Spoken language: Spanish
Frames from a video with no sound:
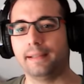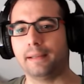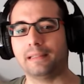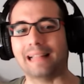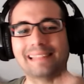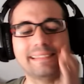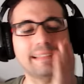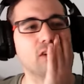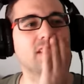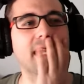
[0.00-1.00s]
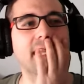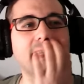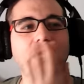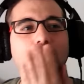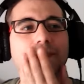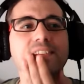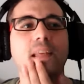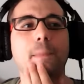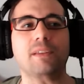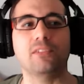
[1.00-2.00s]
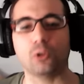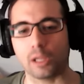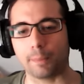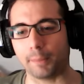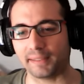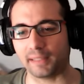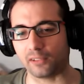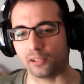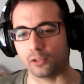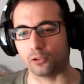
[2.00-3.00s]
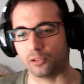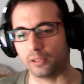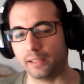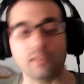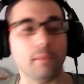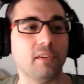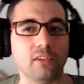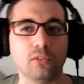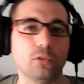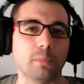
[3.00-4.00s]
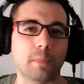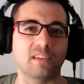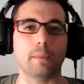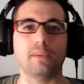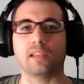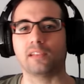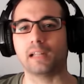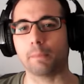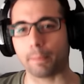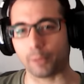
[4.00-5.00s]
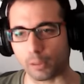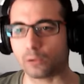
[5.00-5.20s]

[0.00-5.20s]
La de tiros que hay que dar con esta pistola para matar, chicos. Eh, ya sabéis que esto me sirve esta serie para probar